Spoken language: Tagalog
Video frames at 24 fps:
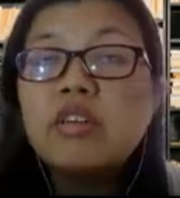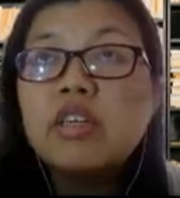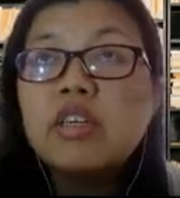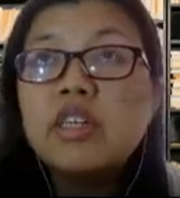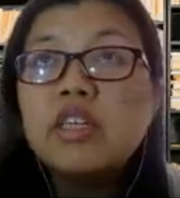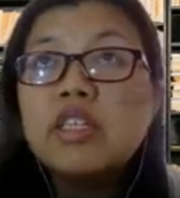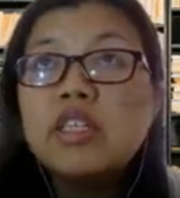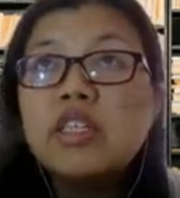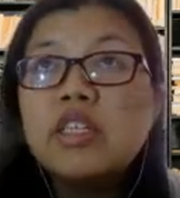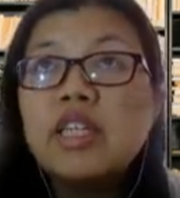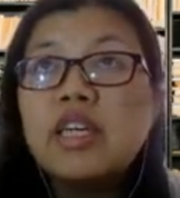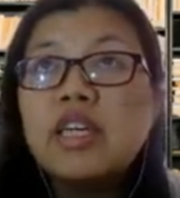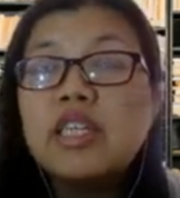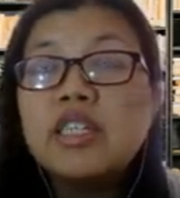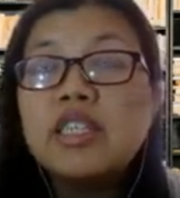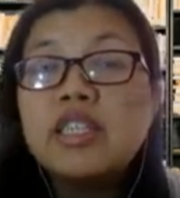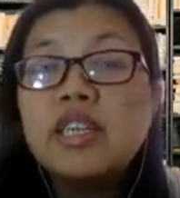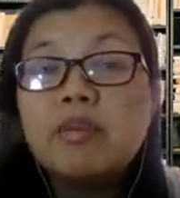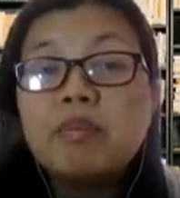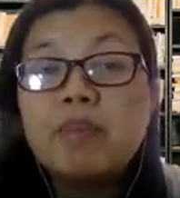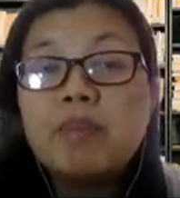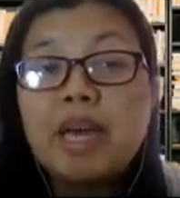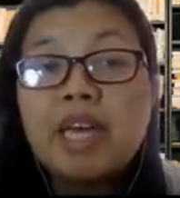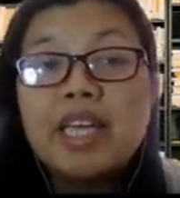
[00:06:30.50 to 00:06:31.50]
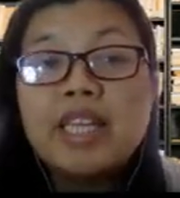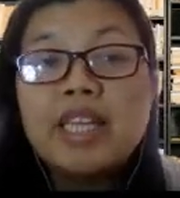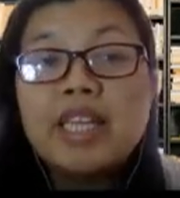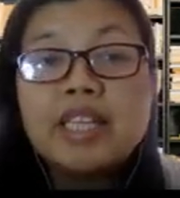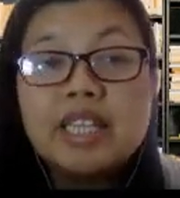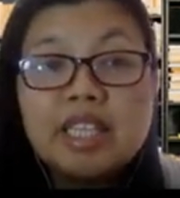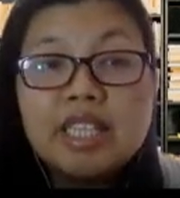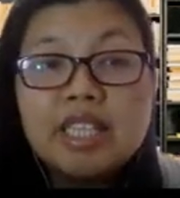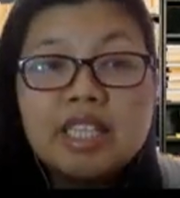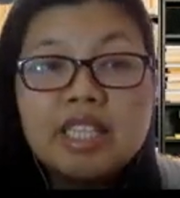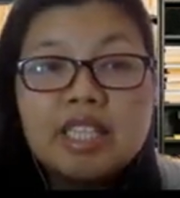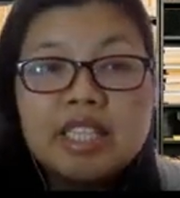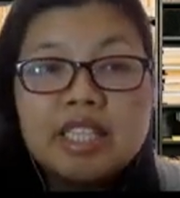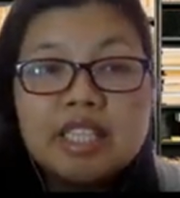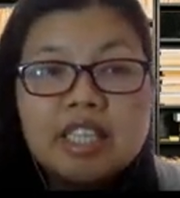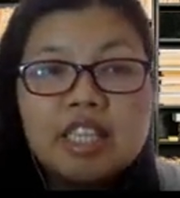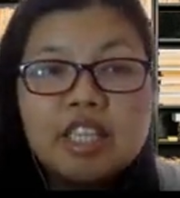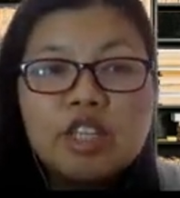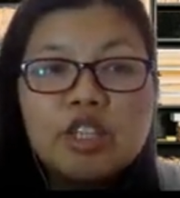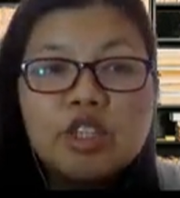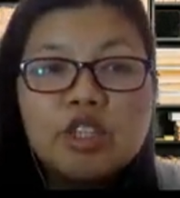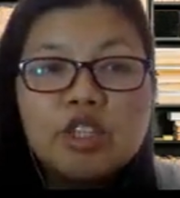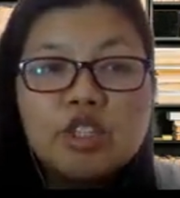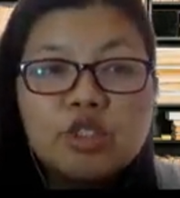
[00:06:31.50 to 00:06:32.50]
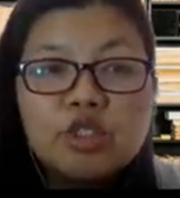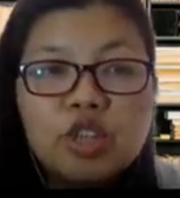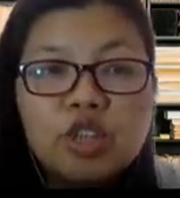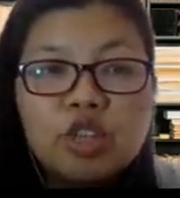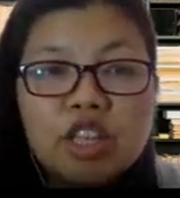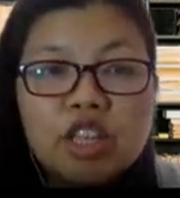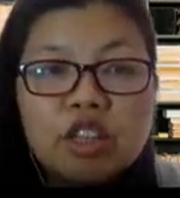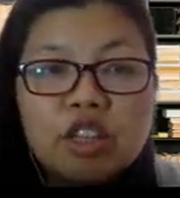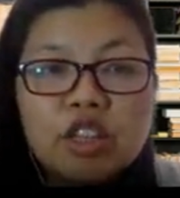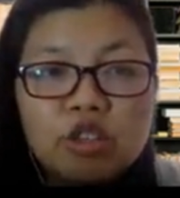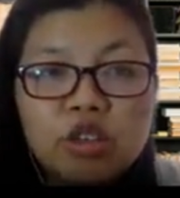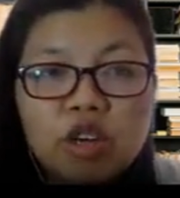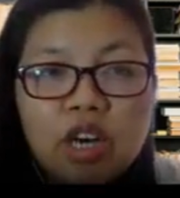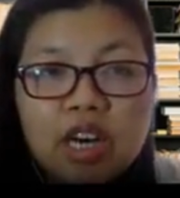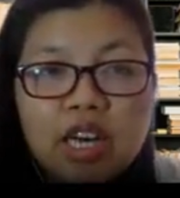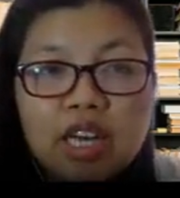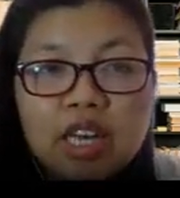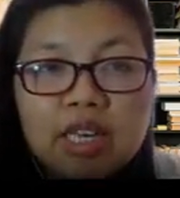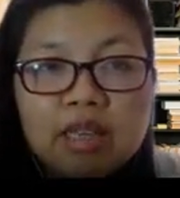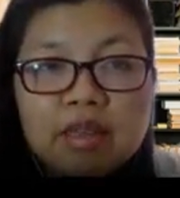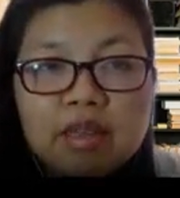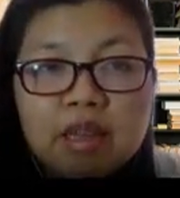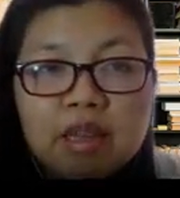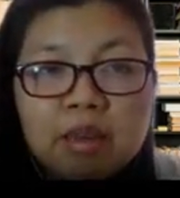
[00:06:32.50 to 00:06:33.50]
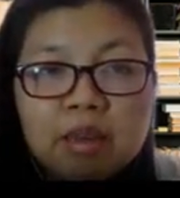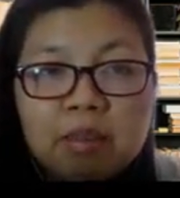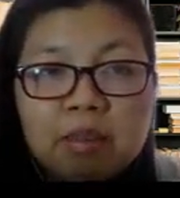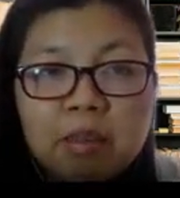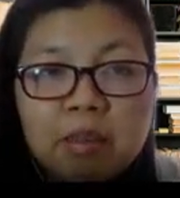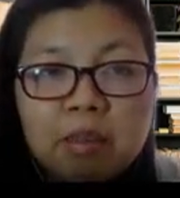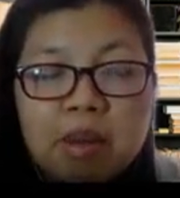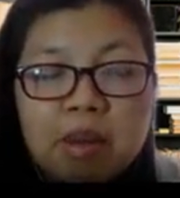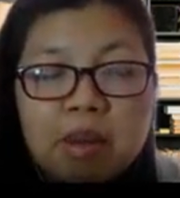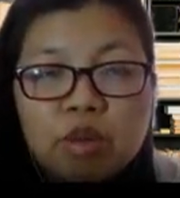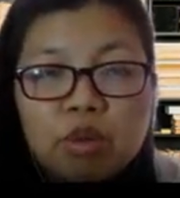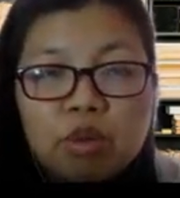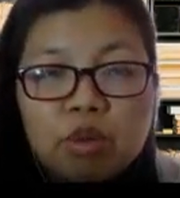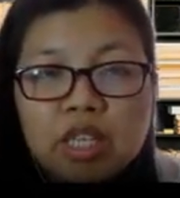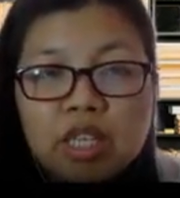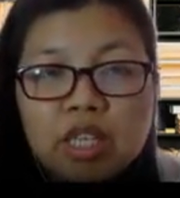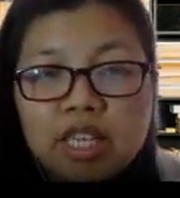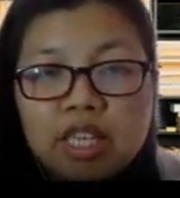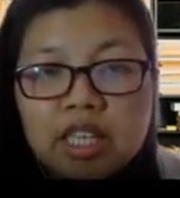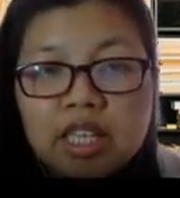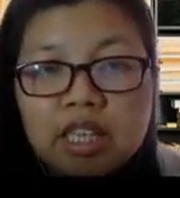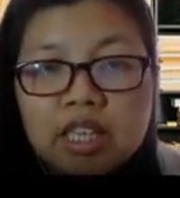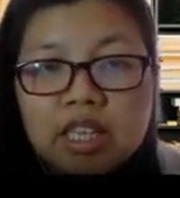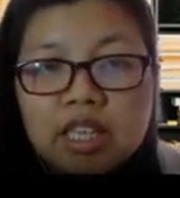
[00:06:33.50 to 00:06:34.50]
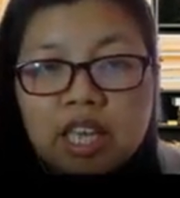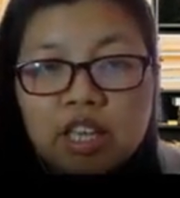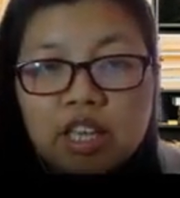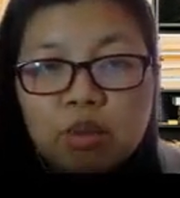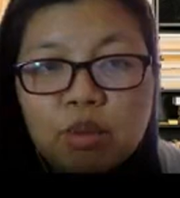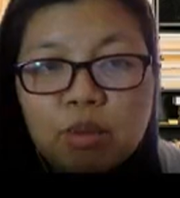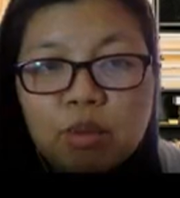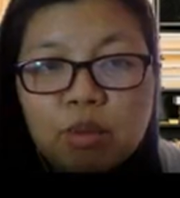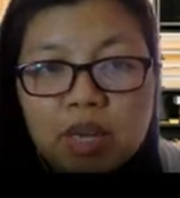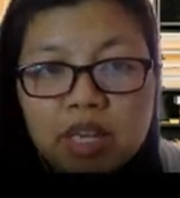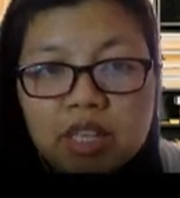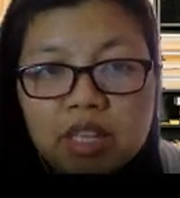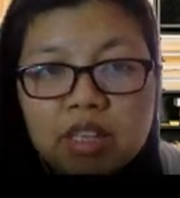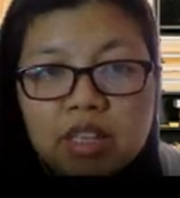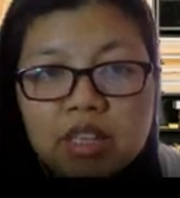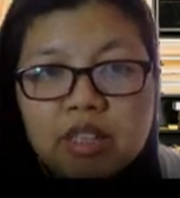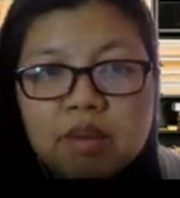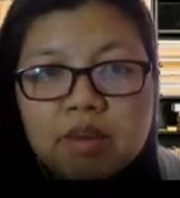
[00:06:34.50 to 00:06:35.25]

ng isang pine tree. So ito ay nababalutan ng integument